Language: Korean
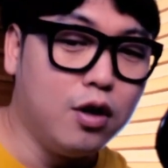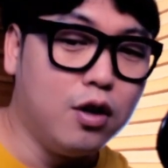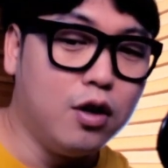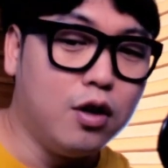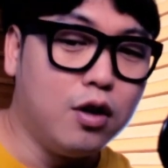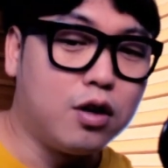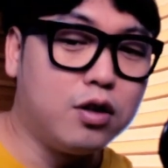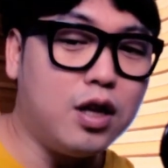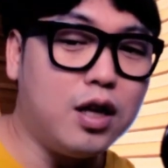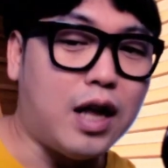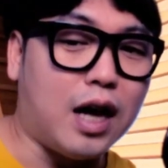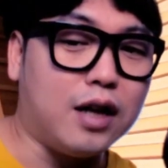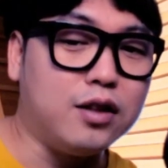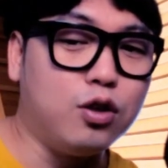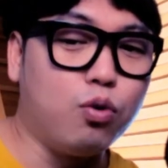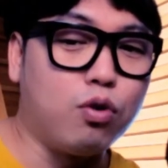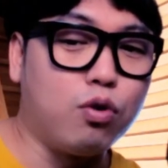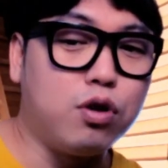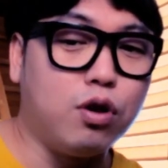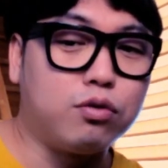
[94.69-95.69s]
근데 나는
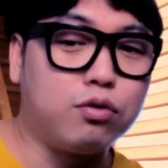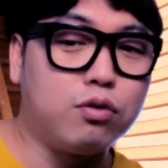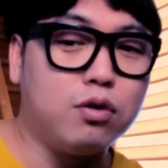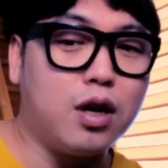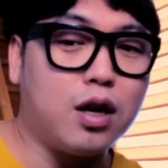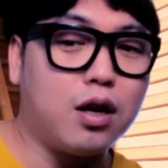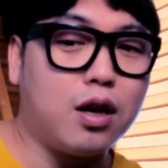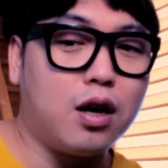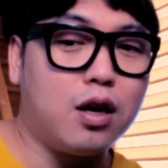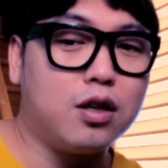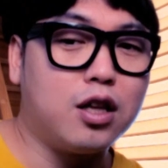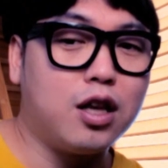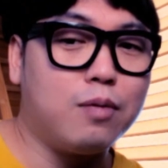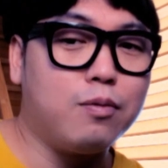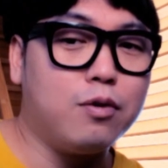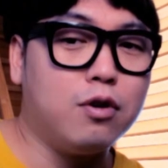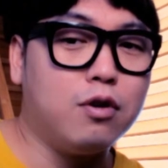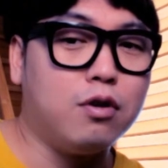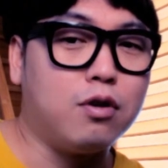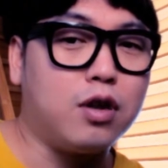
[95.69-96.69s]
여기서 어떤 얘기를
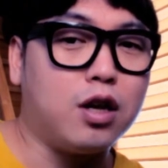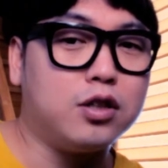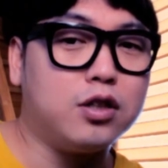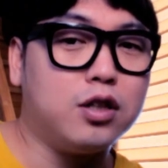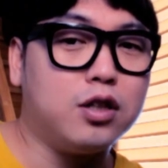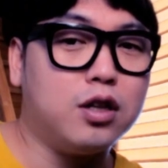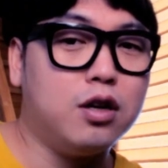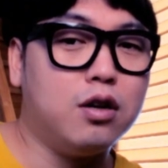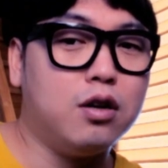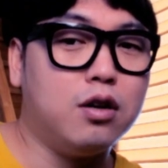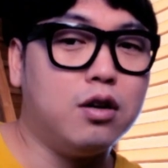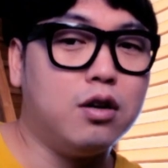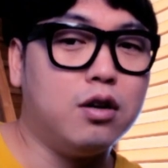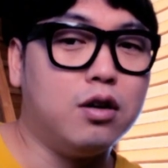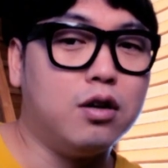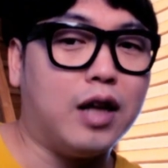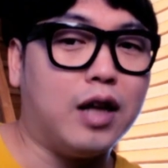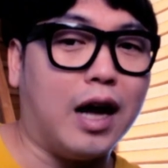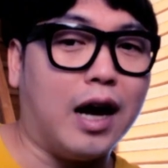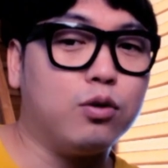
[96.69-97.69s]
했냐면
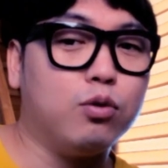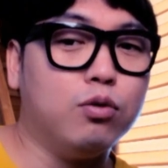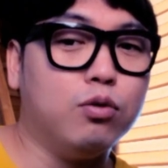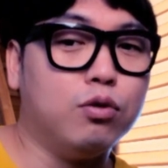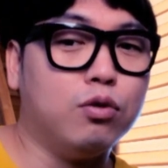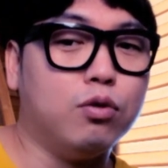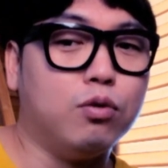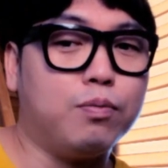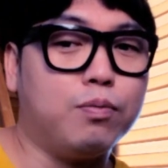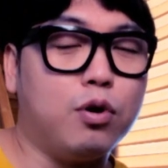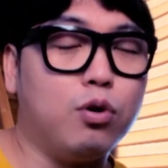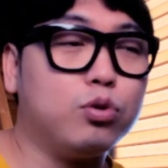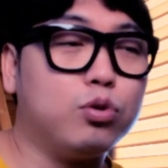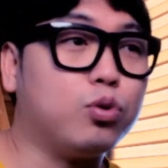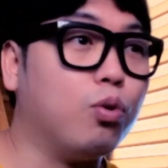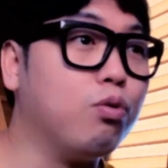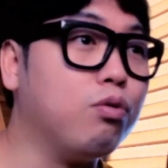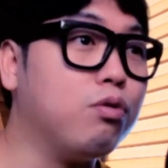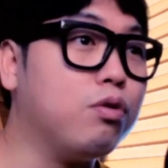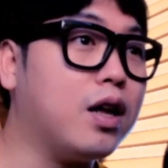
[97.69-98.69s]
사실 나도 별로
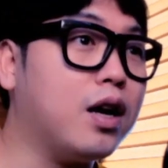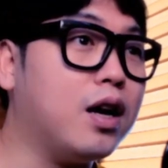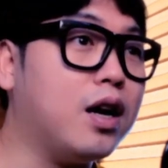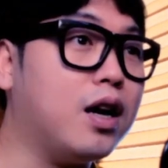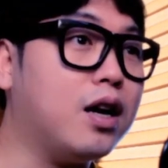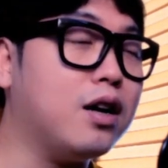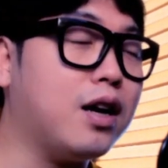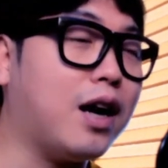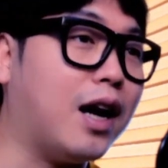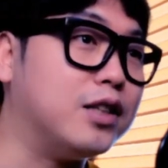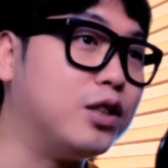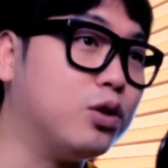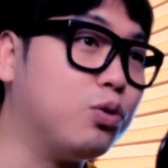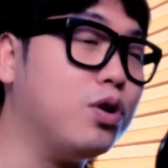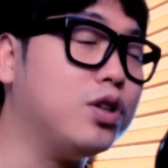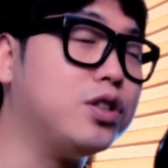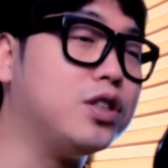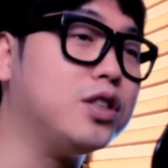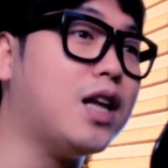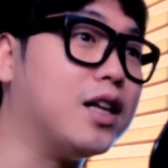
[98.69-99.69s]
좋은 생각을 가지고
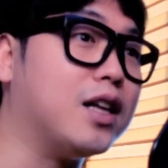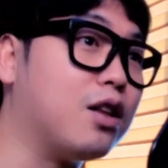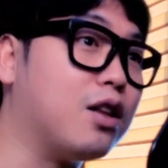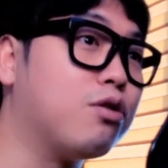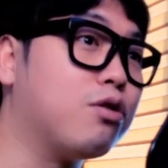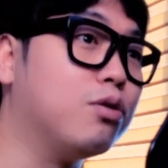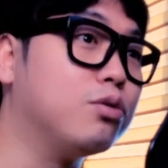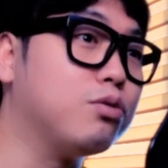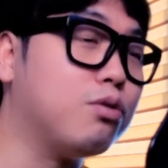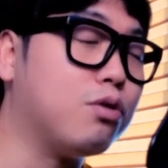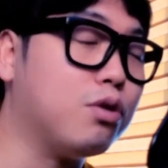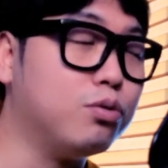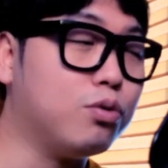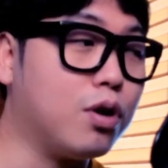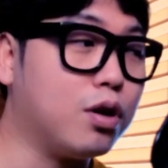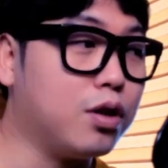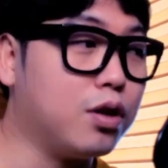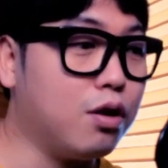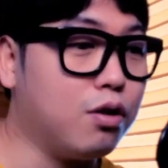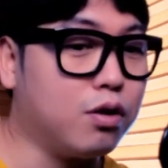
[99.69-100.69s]
있지는 않았어
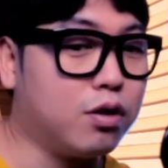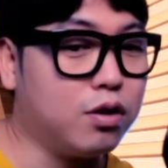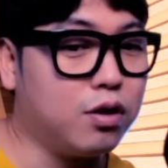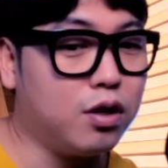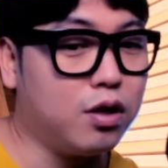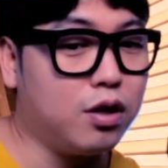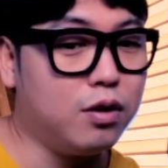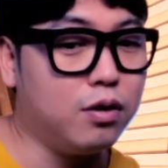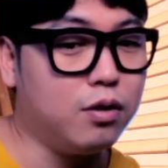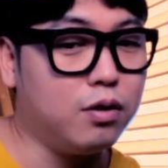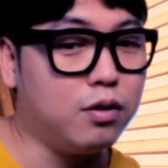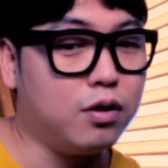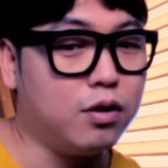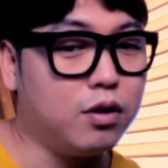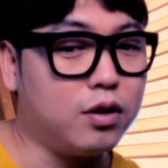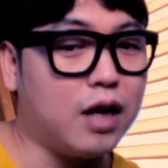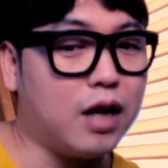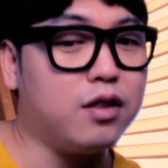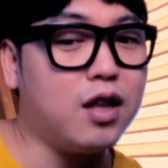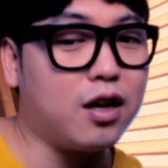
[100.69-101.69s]
조선족에 대해서 근데
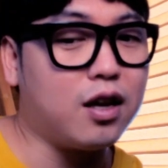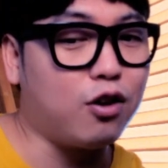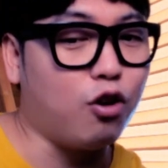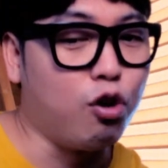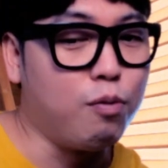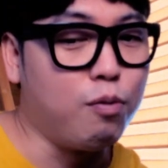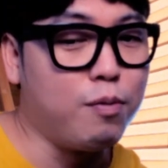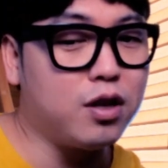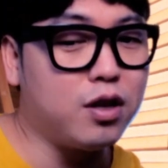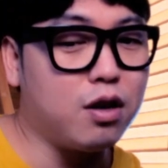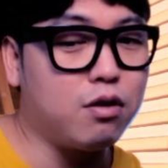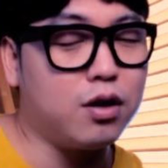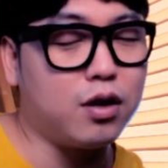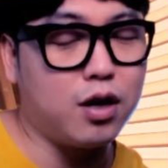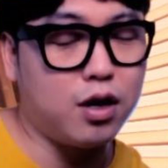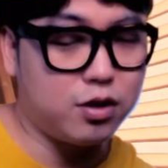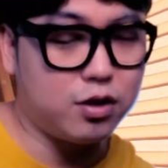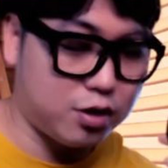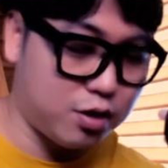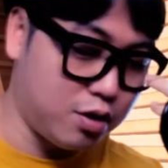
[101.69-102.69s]
난 내 경험에 대해서
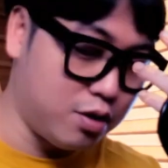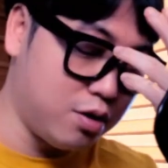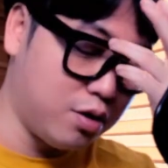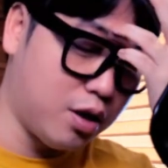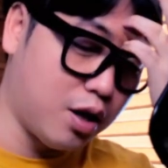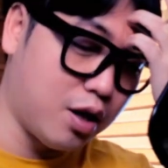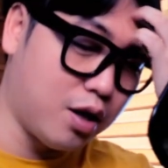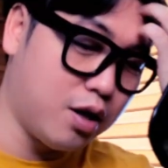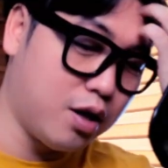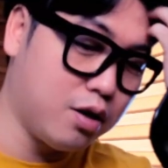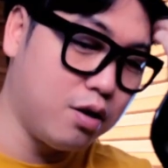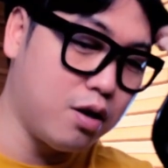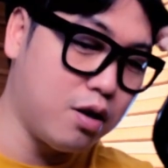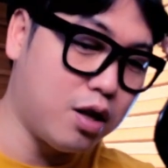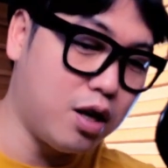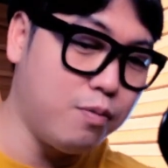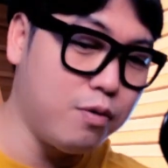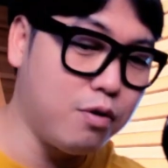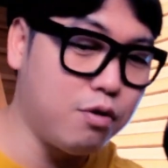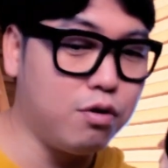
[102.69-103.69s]
얘기를 했지 내가 근데
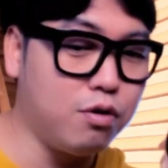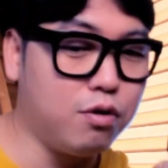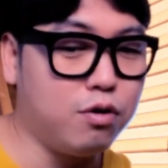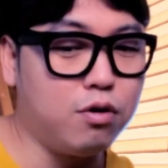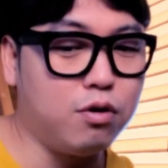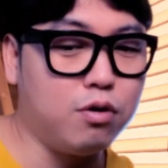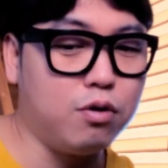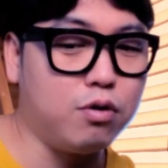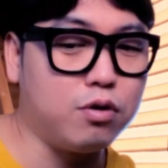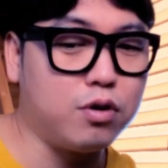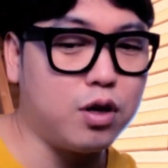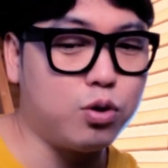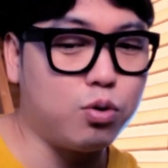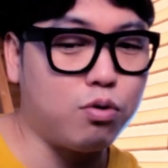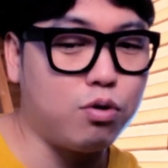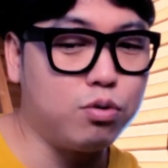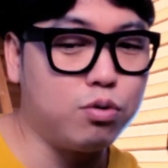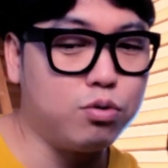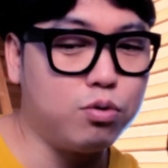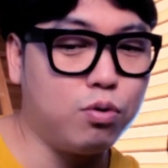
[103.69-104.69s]
살면서 이게
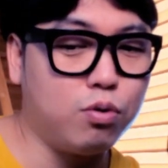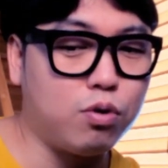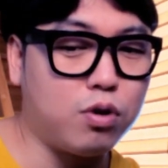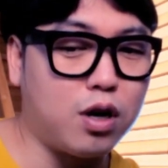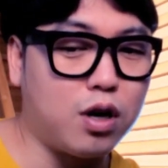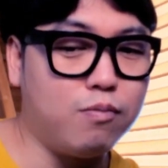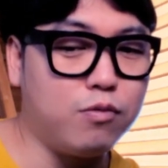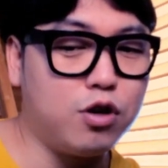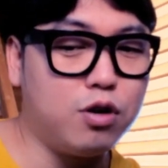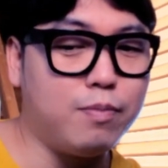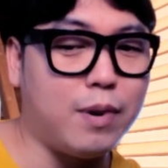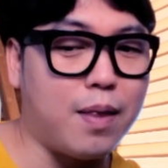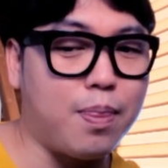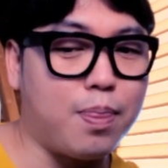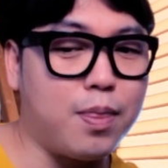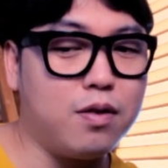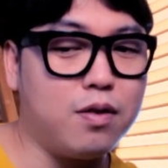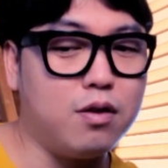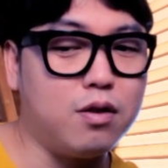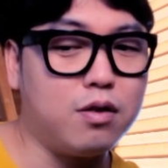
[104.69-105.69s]
조선족 사람들을
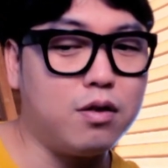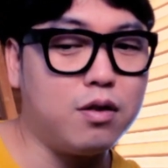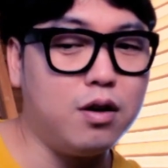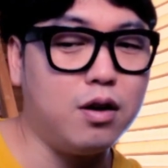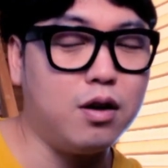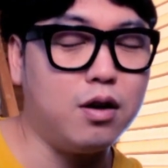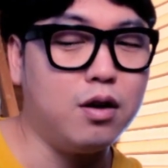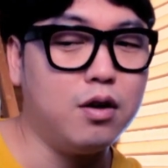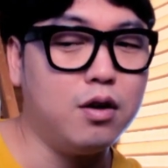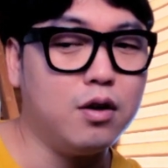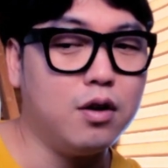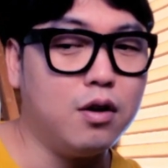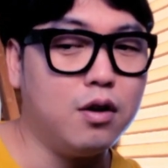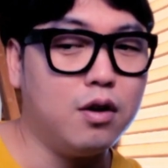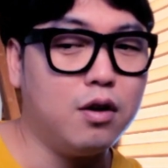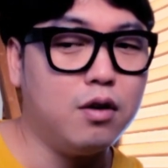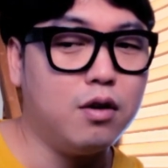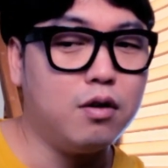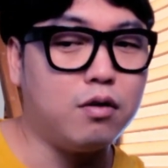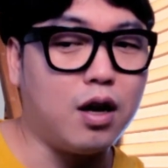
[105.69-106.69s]
만났는데
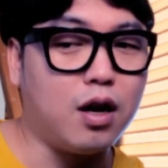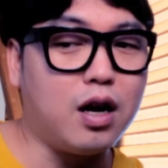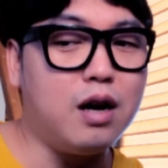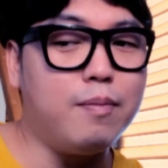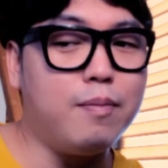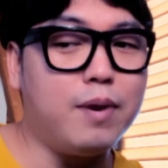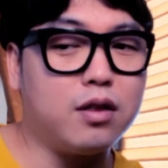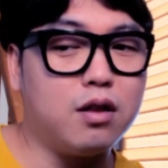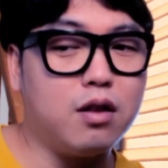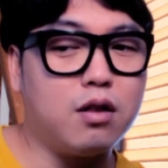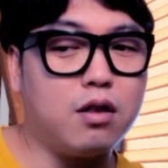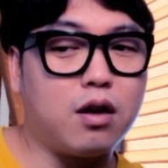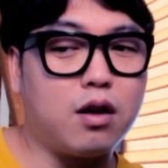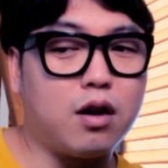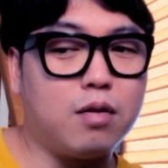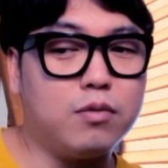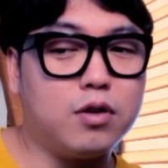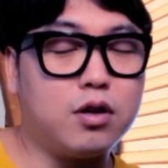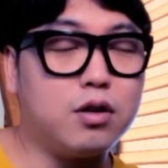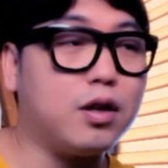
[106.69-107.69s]
내가 만난
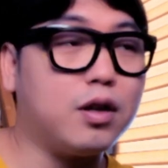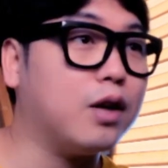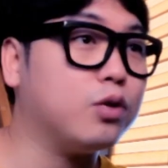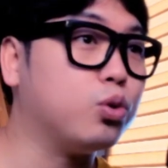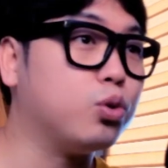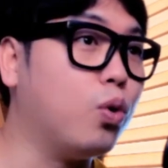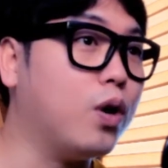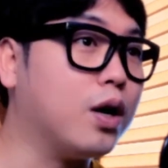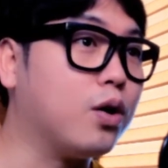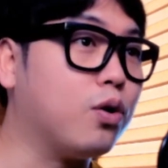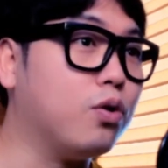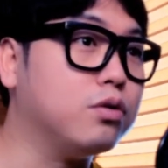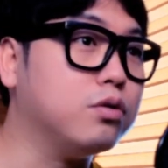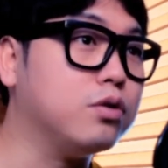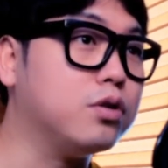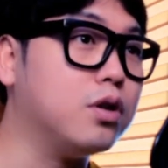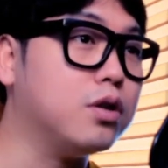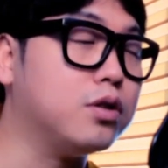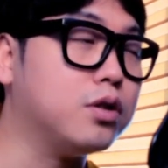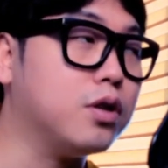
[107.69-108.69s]
사람들은 다 좋았거든
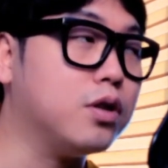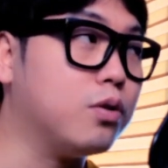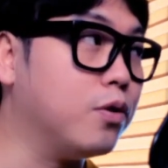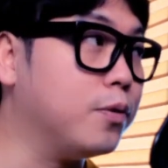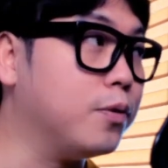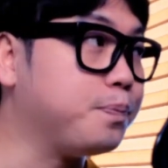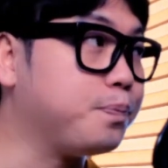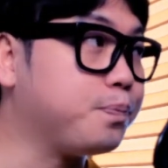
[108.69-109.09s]
실제로